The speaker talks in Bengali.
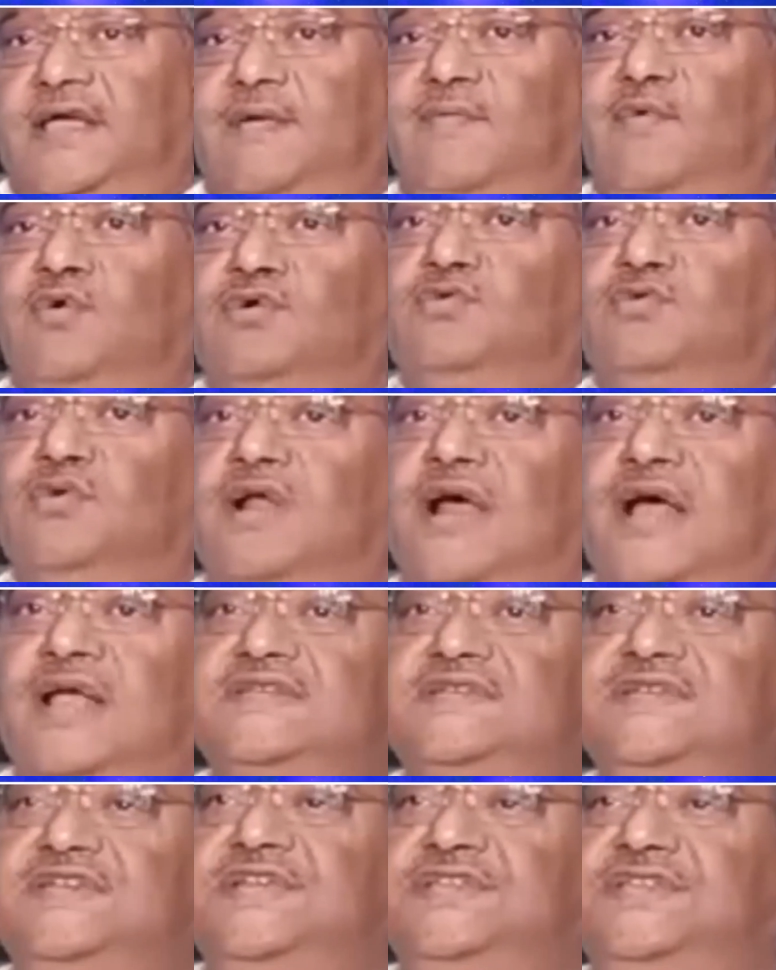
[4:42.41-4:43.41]
এবং
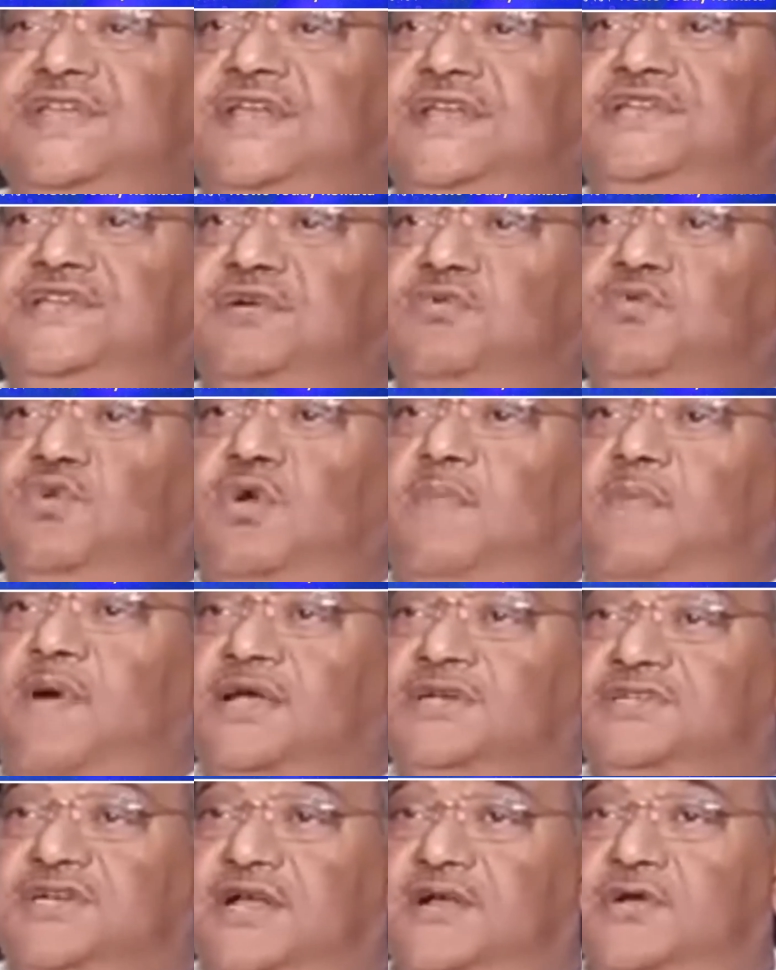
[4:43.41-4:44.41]
রাজনীতির যেগুলো
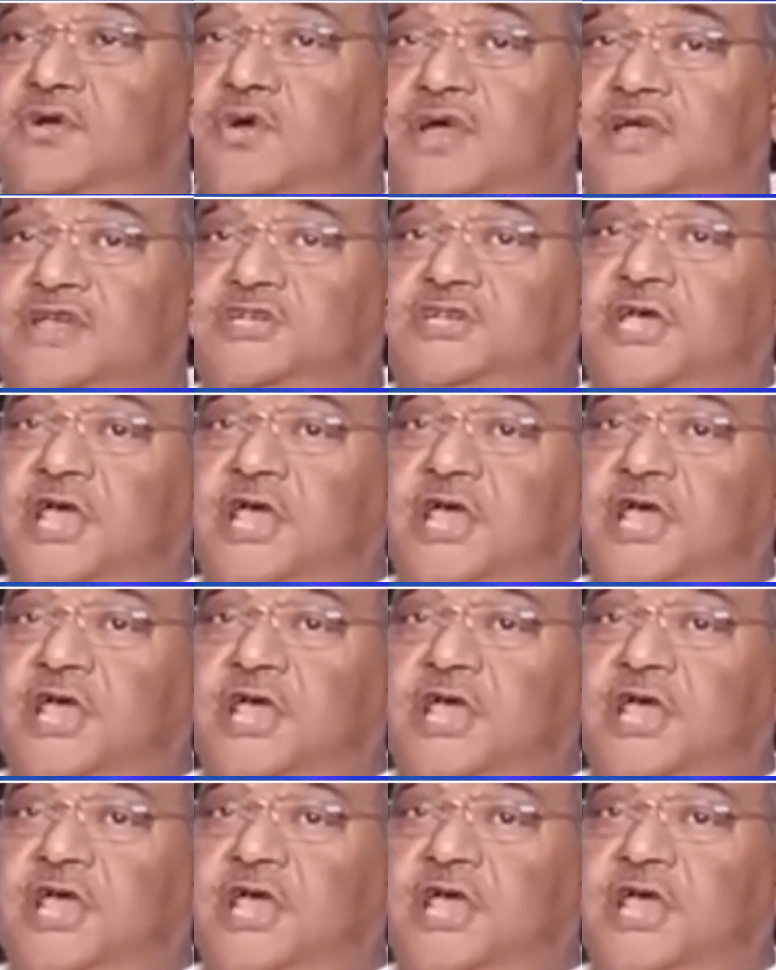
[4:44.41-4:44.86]
ভাষা নয়